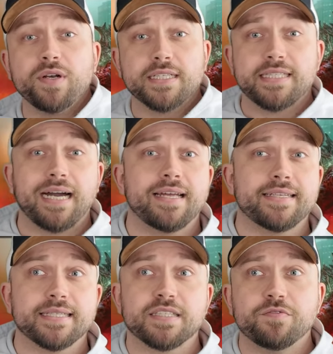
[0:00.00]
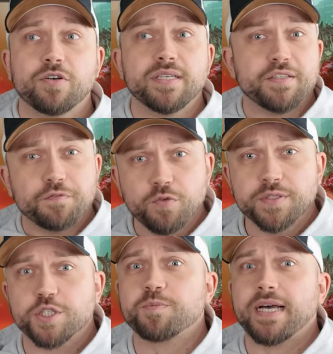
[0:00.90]
ohne sie allerdings wirklich
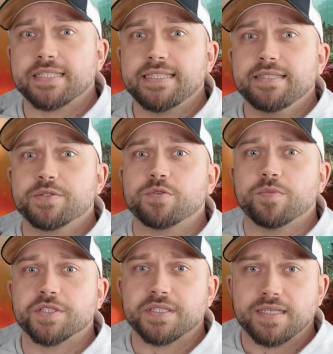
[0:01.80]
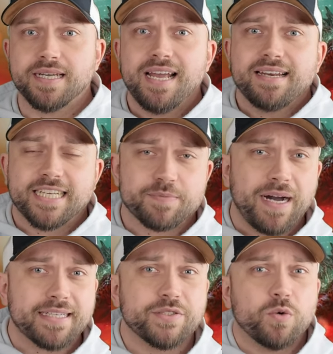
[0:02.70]
physisch passieren zu müssen. Das
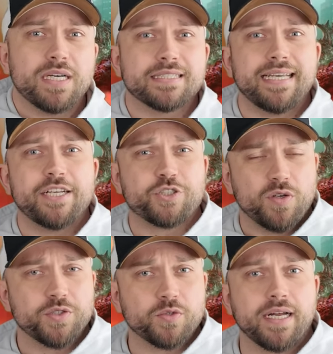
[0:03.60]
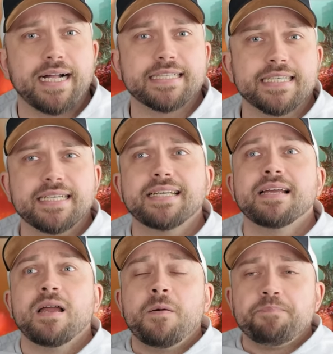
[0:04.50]
macht so gesehen schon total Sinn,
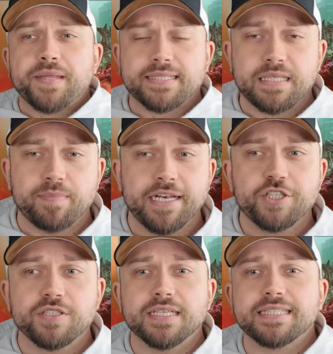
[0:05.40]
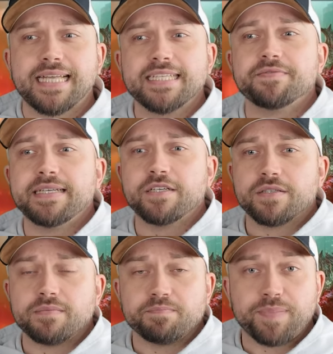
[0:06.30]
dass die Menschen es
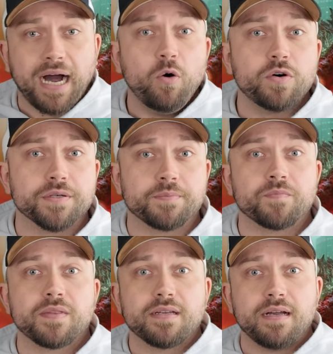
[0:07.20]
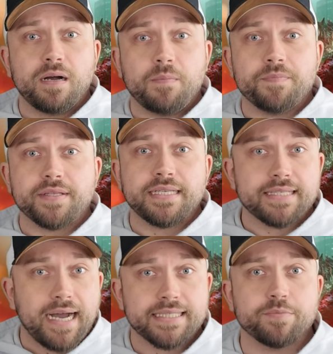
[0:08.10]
deswegen brauchen, ähm,
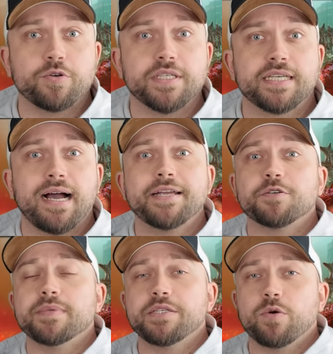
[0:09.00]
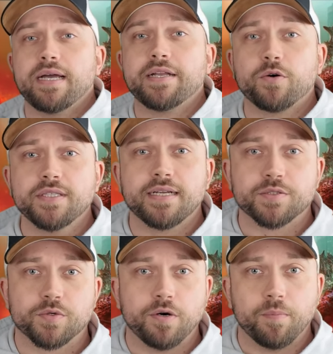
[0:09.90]
diese Reisemöglichkeit, um in die Hohlerde
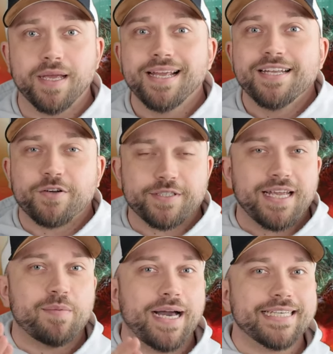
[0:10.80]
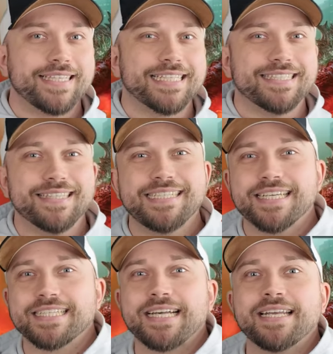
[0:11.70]
runterzukommen. Trotz allem heißt das nicht,
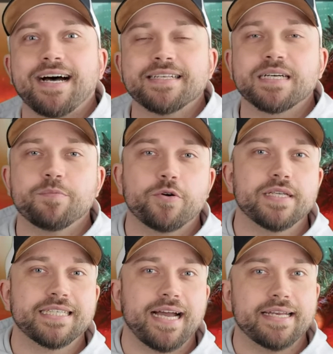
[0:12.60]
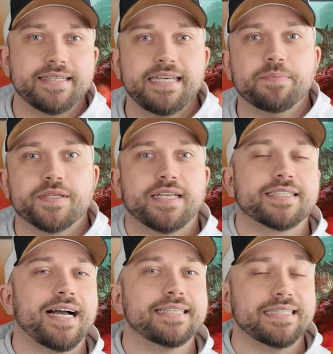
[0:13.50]
dass es keine andere Möglichkeit gibt.
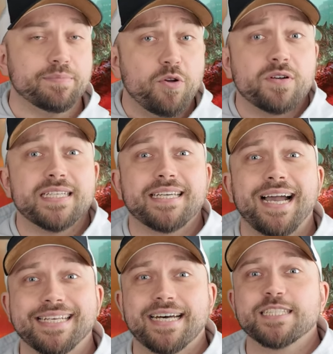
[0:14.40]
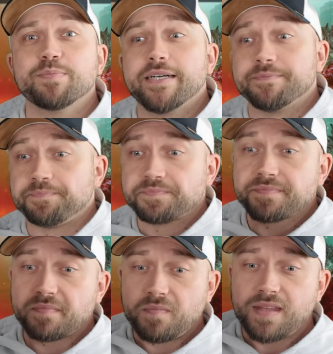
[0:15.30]
Das heißt, die Möglichkeit, dass man
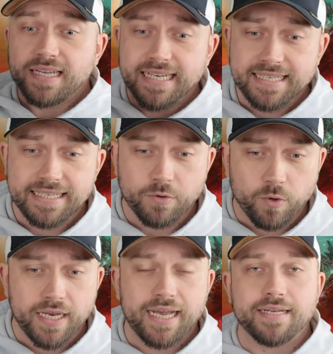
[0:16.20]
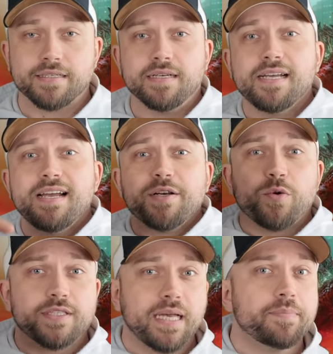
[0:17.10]
in die Hohlerde,
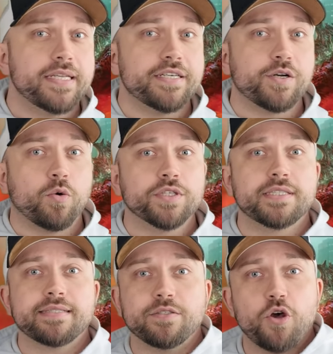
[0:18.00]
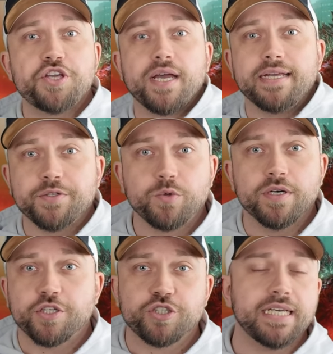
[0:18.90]
durch sämtliche Krusten Löcher
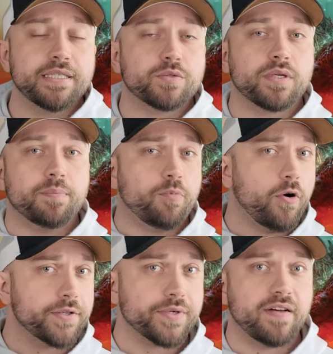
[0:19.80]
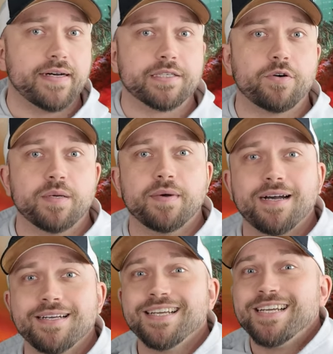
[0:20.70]
hindurch schießt oder bohrt oder was auch
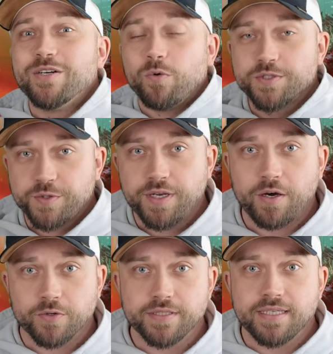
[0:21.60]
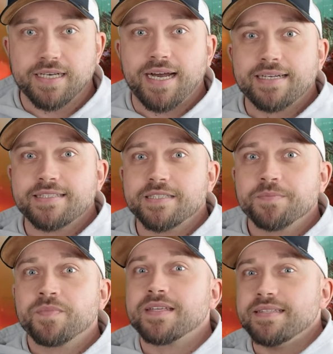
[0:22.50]
immer und so nach unten gelangt,
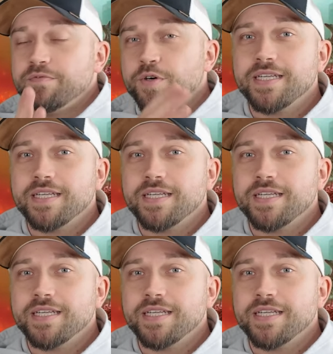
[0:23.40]
die